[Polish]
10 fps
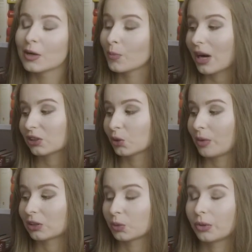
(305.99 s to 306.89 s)
Bardzo,
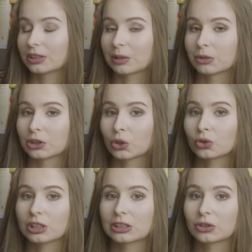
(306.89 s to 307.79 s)
bardzo polecam tę
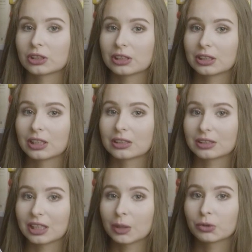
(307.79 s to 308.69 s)
książkę. To jest jeden
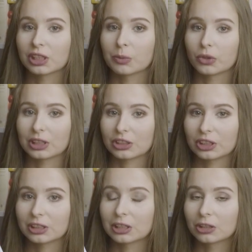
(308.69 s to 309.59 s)
z najlepszych reportaży,
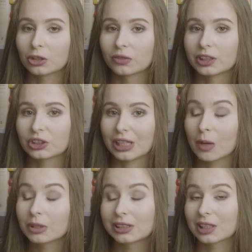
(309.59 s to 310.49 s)
jaki kiedykolwiek
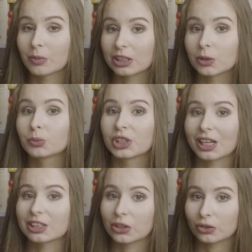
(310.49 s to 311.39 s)
czytałam, jeden z najbardziej
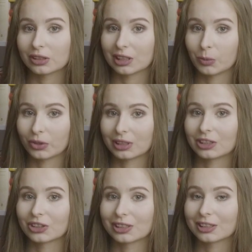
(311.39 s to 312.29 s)
przerażających
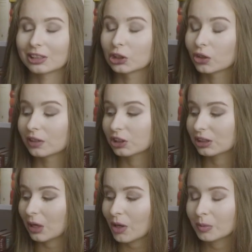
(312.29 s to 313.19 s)
reportaży, jaki kiedykolwiek
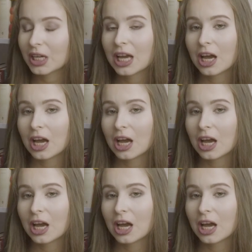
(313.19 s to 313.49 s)
czytałam.